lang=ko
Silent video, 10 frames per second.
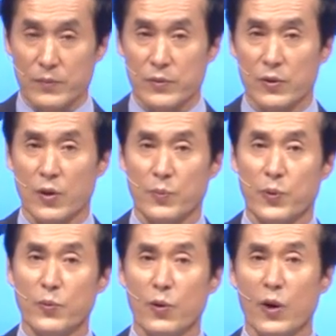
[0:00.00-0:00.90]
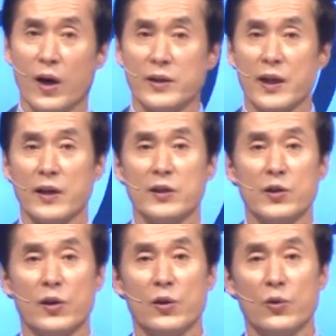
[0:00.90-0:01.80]
또 부모가 자기
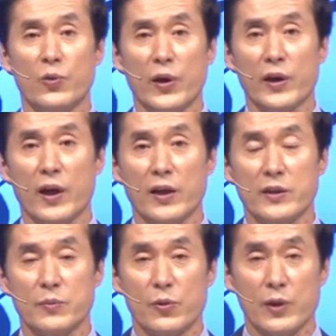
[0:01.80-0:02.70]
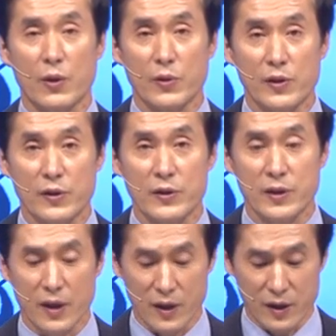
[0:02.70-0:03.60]
죄를 회개하지 못하고 있는
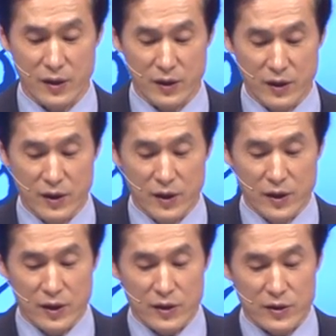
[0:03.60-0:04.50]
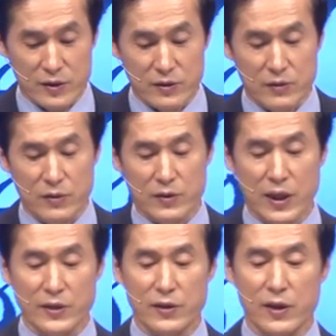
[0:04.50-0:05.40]
것이나 그
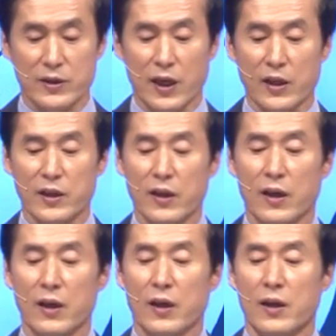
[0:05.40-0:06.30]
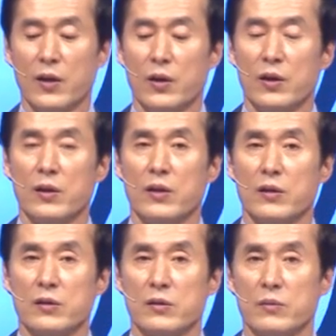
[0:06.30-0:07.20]
자녀가 자기가
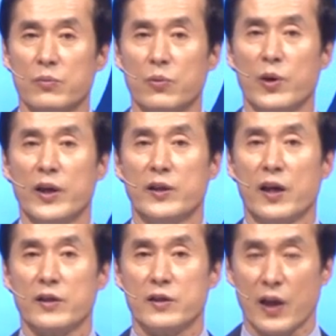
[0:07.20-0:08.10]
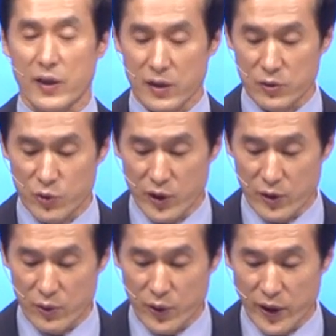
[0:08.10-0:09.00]
부모에 대한 자기
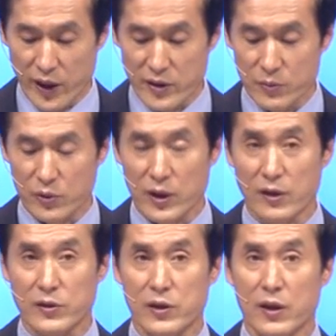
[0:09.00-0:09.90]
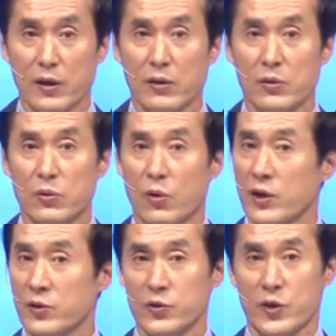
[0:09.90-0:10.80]
죄를 회개하지 못한 것이나
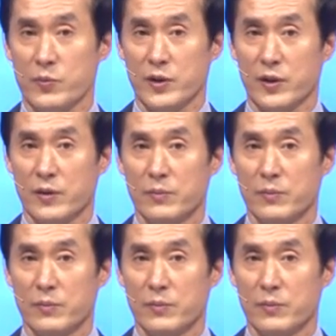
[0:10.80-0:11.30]
똑같은 죄입니다.